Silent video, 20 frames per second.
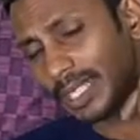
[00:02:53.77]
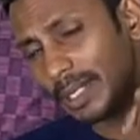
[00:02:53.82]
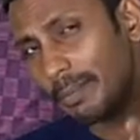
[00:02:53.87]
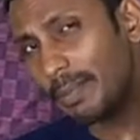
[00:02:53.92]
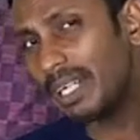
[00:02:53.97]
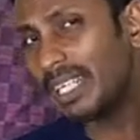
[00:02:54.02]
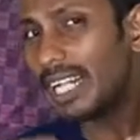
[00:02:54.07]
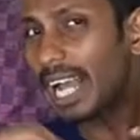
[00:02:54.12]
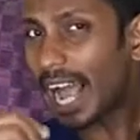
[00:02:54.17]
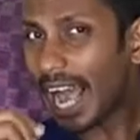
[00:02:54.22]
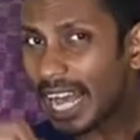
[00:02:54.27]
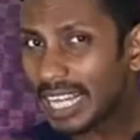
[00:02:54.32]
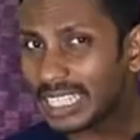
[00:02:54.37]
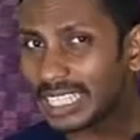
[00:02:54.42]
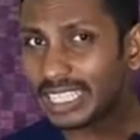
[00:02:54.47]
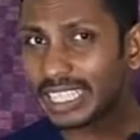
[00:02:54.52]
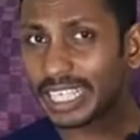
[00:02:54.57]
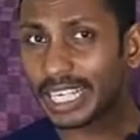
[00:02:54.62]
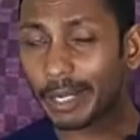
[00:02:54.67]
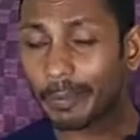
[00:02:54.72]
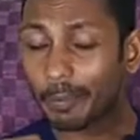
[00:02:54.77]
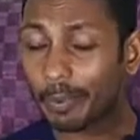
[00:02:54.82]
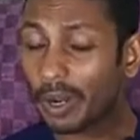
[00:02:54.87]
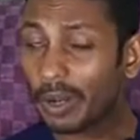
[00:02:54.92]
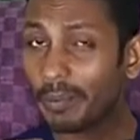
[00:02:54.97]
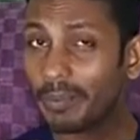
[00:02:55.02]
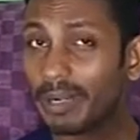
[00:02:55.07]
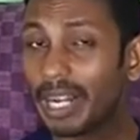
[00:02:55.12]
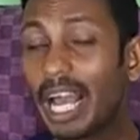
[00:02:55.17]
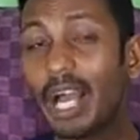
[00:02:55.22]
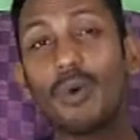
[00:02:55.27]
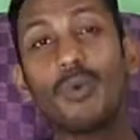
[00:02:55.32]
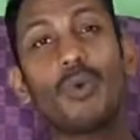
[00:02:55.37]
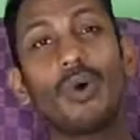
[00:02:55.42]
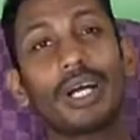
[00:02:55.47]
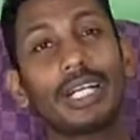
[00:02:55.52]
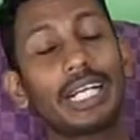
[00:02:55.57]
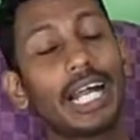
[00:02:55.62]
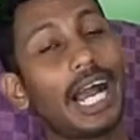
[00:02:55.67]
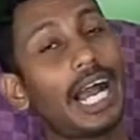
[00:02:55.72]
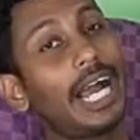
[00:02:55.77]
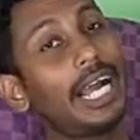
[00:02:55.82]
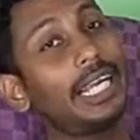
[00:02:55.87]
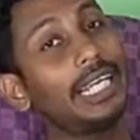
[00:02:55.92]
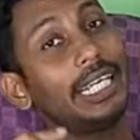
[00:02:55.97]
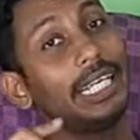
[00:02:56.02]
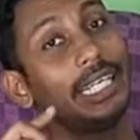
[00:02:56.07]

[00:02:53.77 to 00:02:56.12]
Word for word: বাট আজ থেকে ফ্রম নাও ওয়ান আই